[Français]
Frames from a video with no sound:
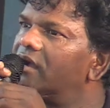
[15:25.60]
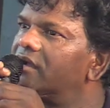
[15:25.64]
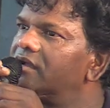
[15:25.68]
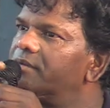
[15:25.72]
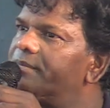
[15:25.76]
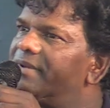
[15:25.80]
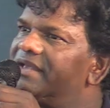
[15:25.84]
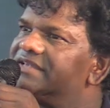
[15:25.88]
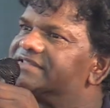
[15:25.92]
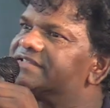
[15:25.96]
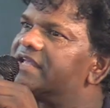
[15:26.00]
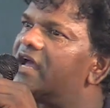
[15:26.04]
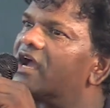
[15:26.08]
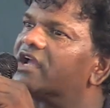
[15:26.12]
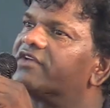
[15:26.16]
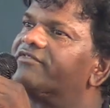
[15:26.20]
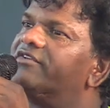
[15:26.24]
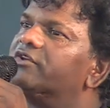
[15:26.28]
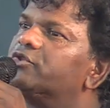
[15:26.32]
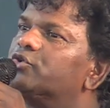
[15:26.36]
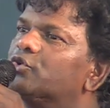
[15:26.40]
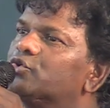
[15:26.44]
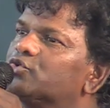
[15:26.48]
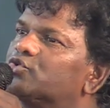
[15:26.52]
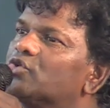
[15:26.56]
euh, ben, ça
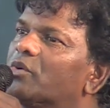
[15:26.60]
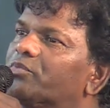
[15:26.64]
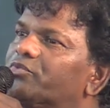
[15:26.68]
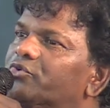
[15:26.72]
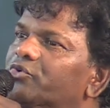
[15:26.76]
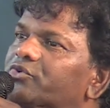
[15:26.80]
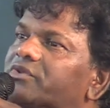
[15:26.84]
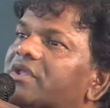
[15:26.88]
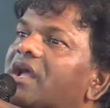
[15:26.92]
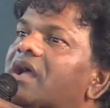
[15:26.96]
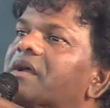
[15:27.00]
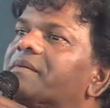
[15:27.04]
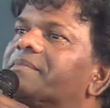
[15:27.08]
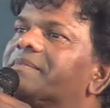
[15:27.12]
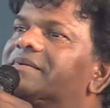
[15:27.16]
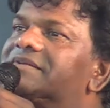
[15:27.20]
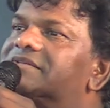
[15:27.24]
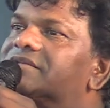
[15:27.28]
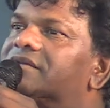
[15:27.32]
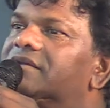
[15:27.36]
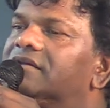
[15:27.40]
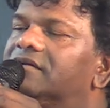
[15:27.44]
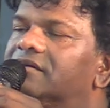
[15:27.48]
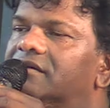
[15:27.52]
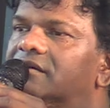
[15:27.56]
arrivait deux jours plus tard
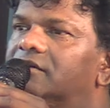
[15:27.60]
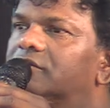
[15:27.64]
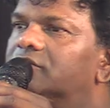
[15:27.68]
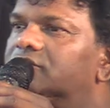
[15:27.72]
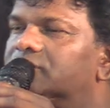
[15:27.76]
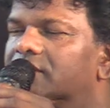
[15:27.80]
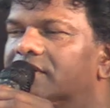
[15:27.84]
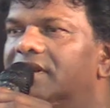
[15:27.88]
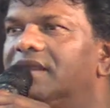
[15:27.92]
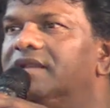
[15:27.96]
parce que le journal